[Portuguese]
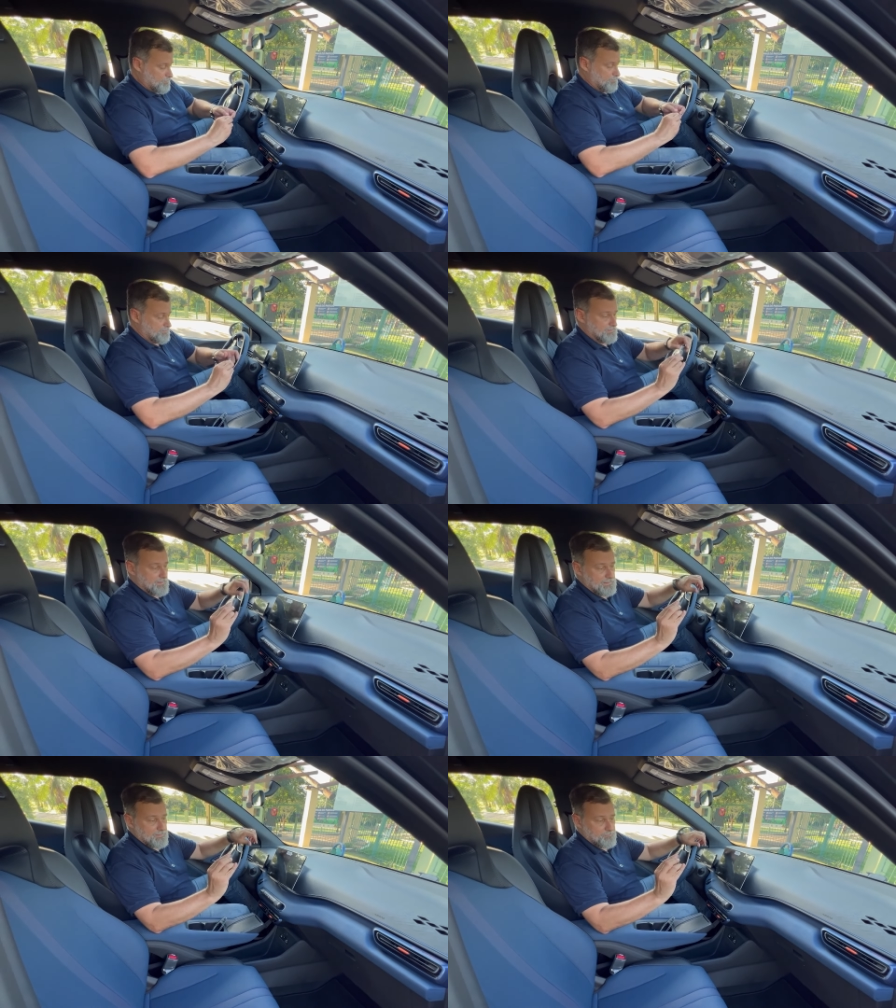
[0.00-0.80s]

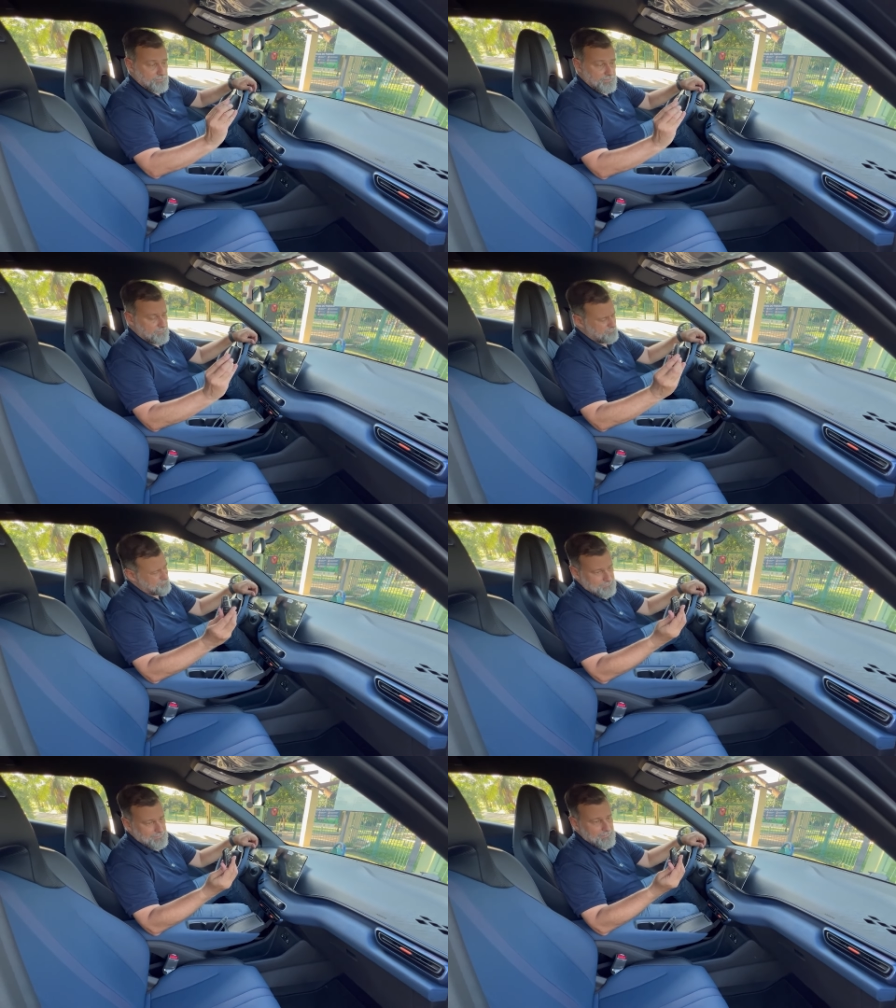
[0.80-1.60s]
mostrar aqui por dentro um
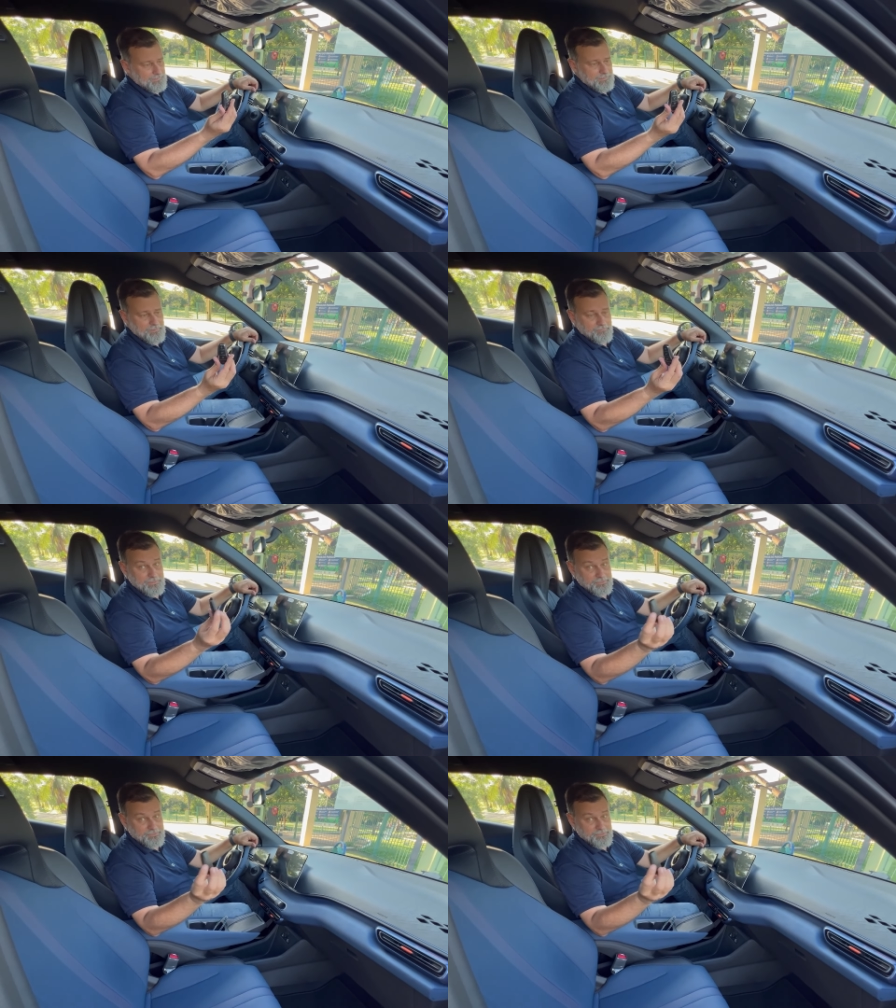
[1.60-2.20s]
detalhe legal, né?